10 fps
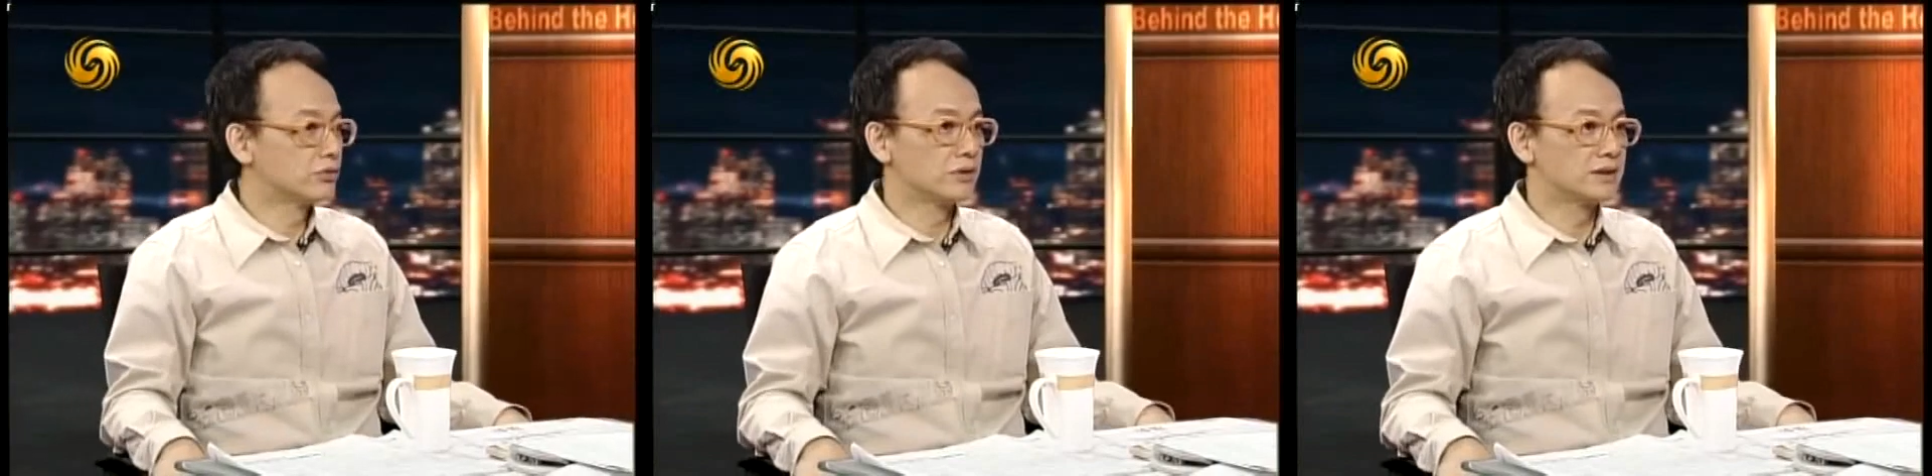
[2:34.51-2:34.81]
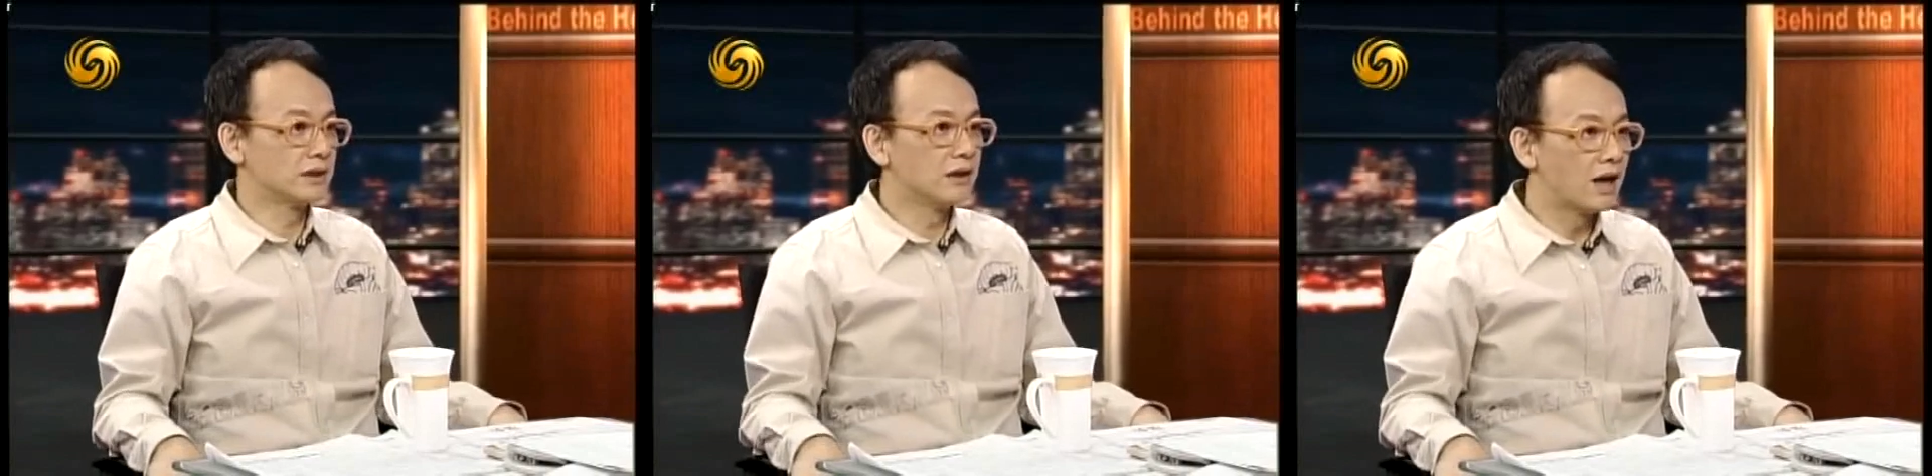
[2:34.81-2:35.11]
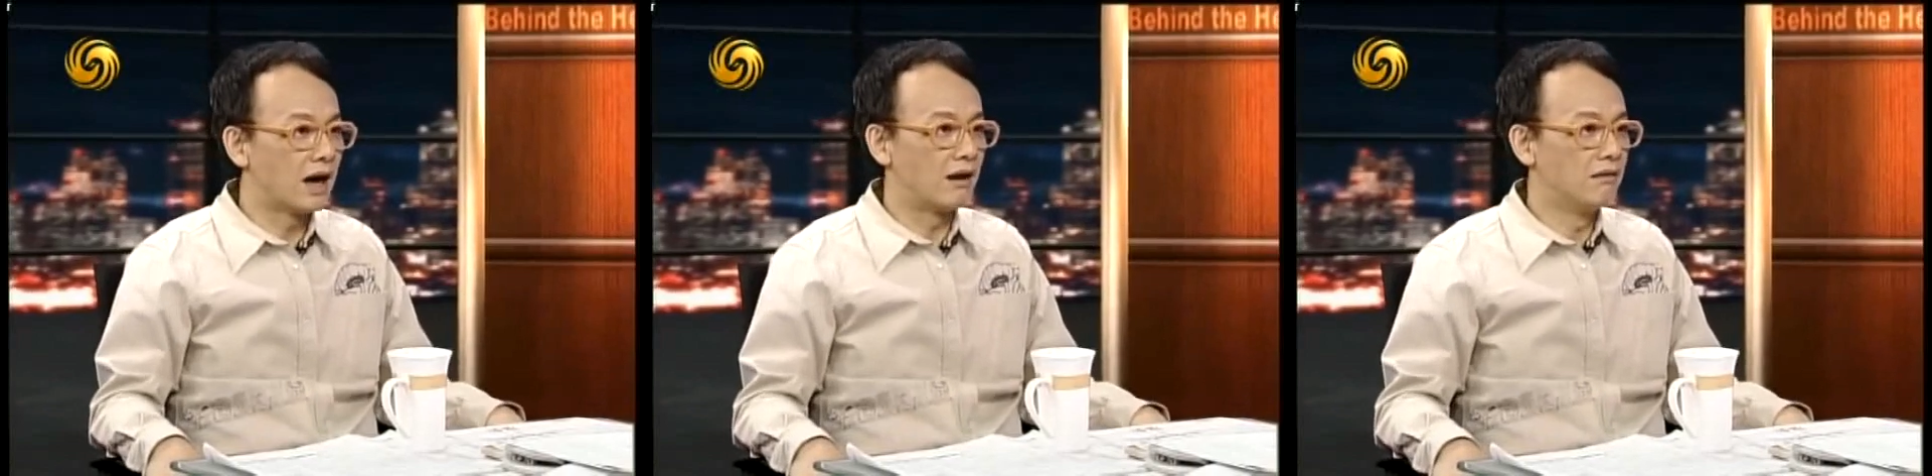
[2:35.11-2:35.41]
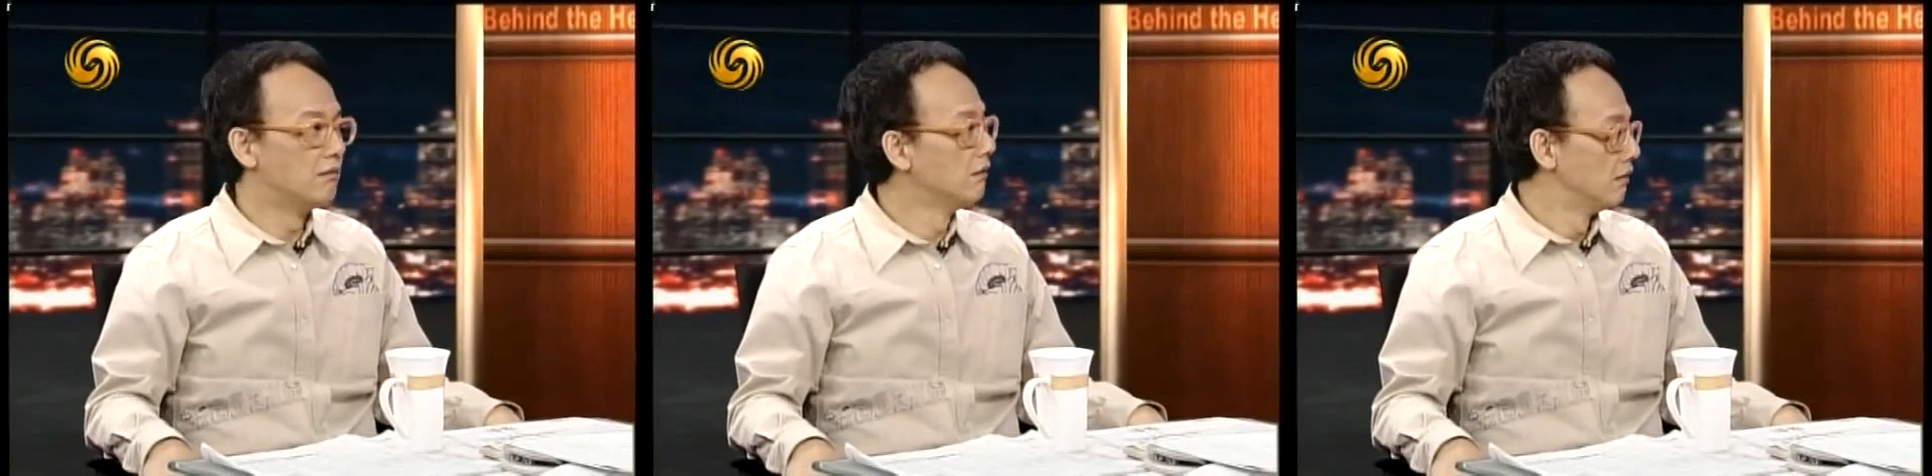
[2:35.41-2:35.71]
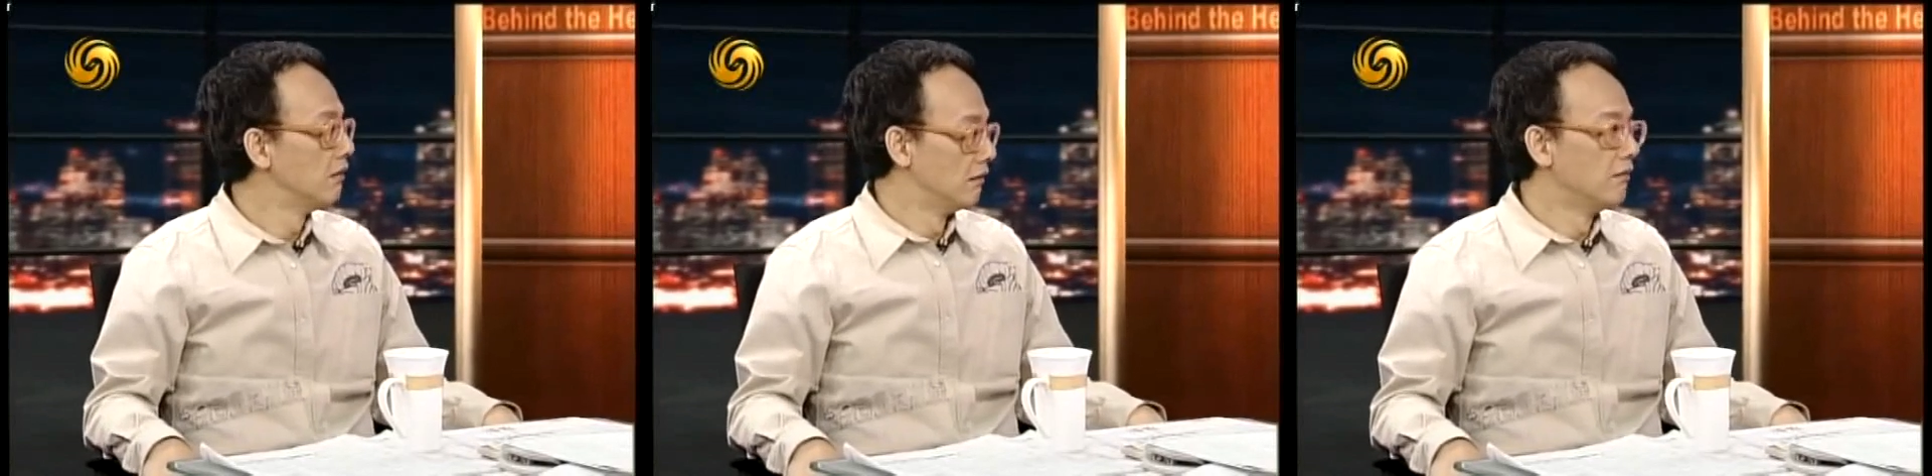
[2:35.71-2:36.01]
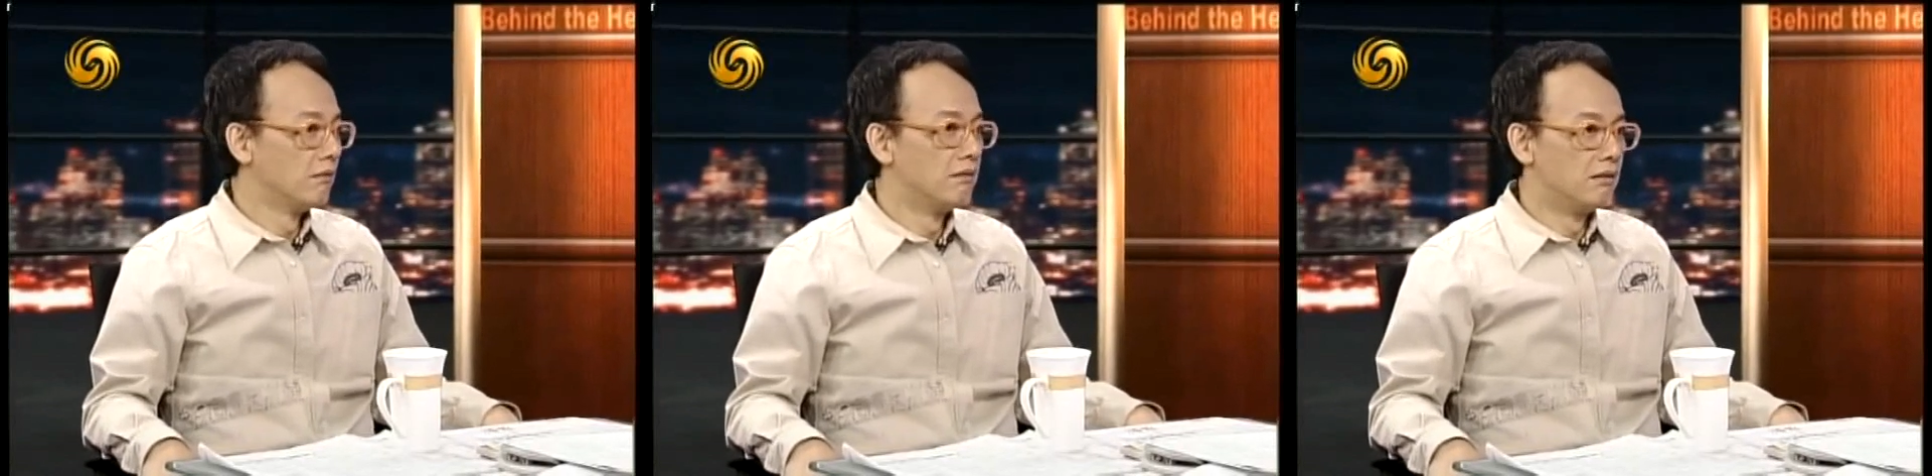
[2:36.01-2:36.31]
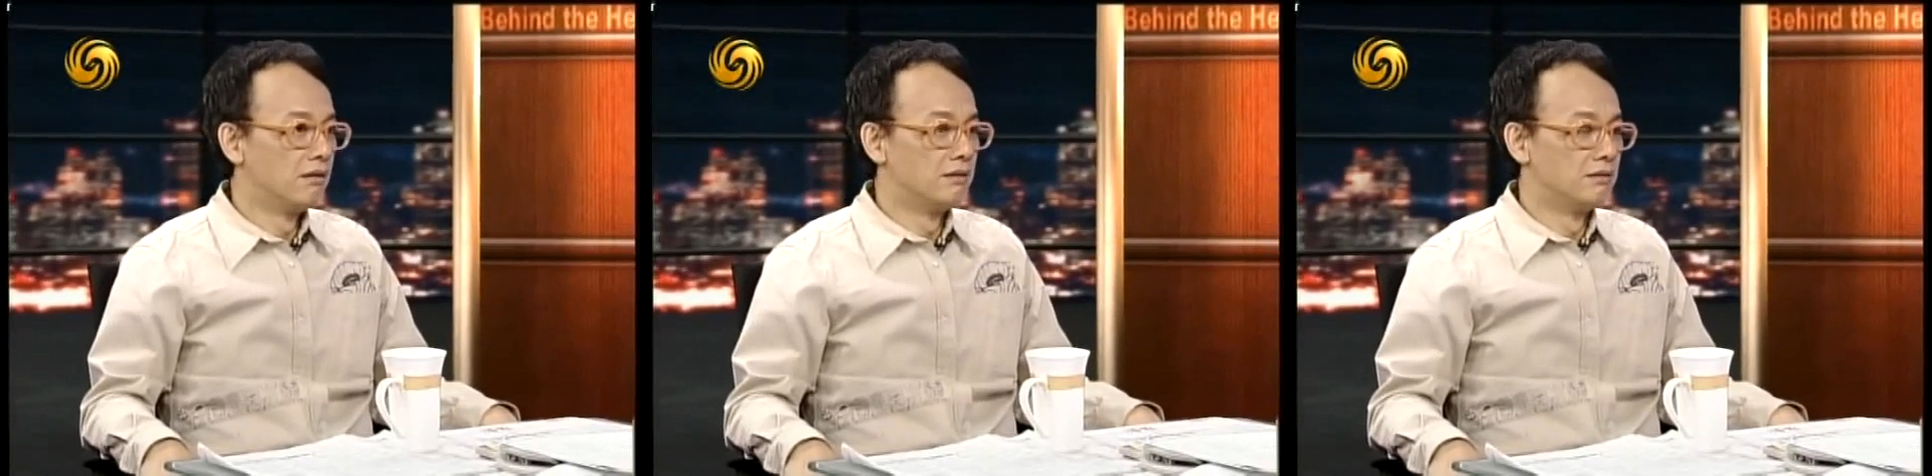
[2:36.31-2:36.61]
我觉得真好。对，因为因
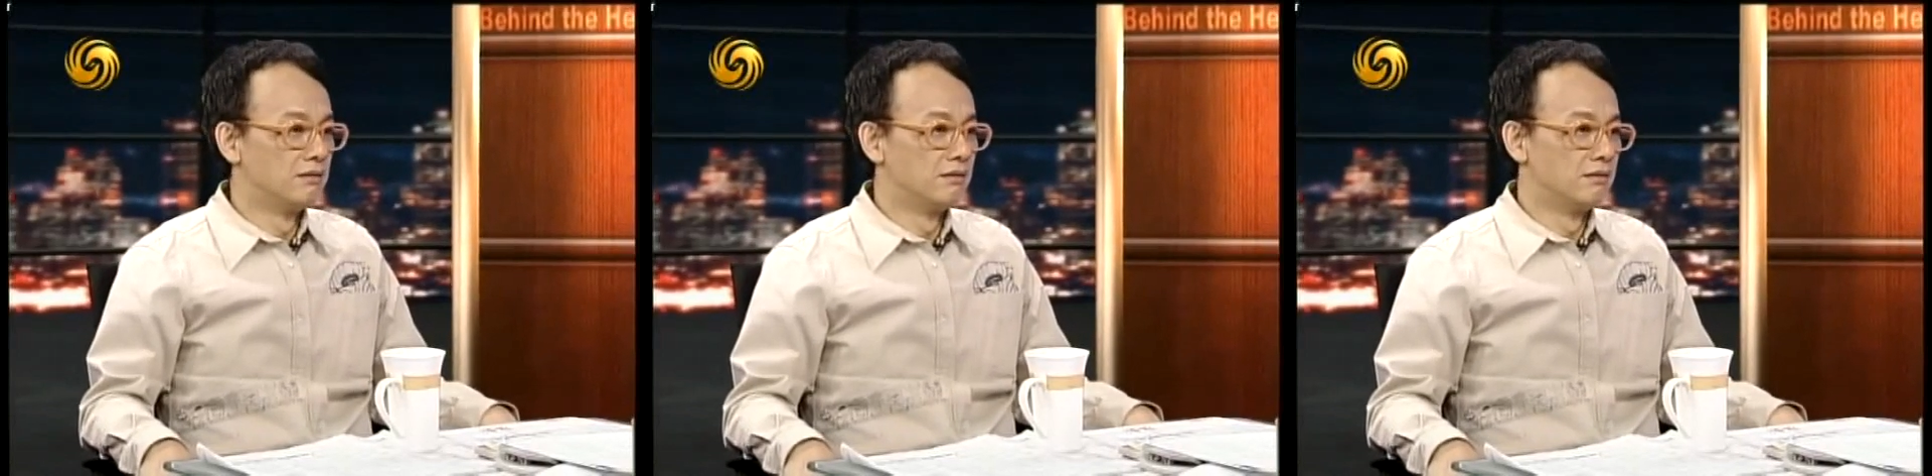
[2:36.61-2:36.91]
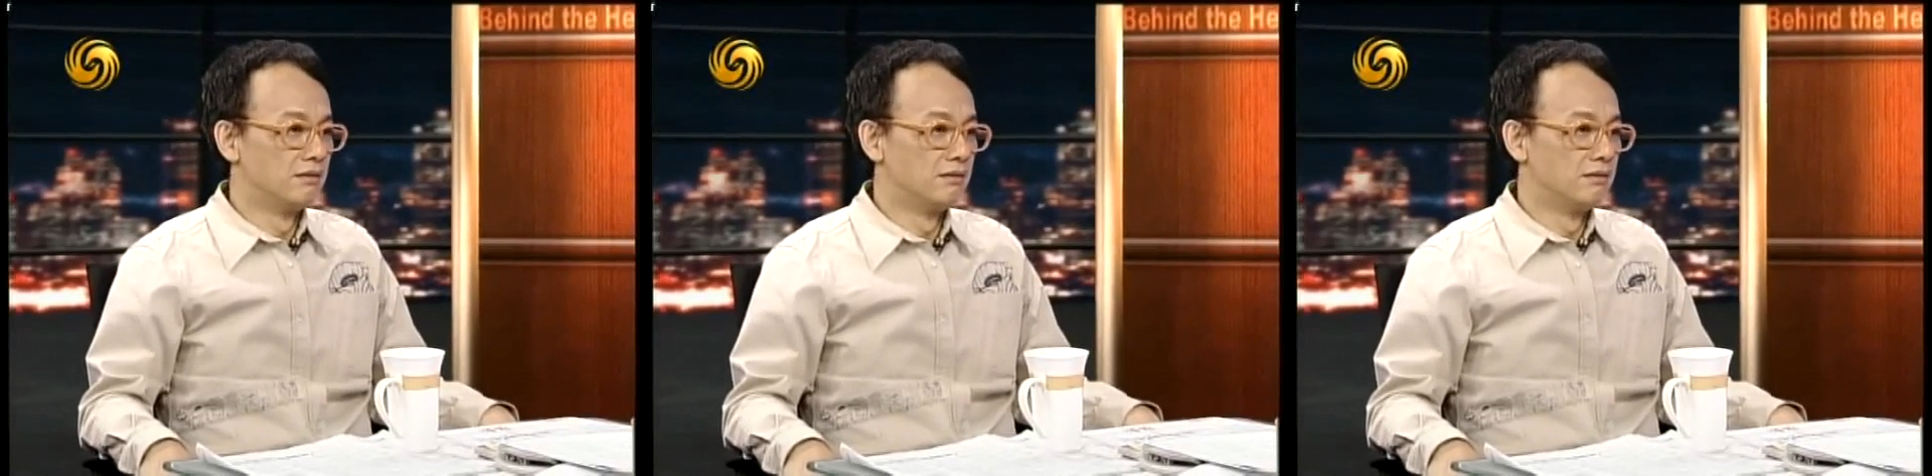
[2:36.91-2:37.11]
为现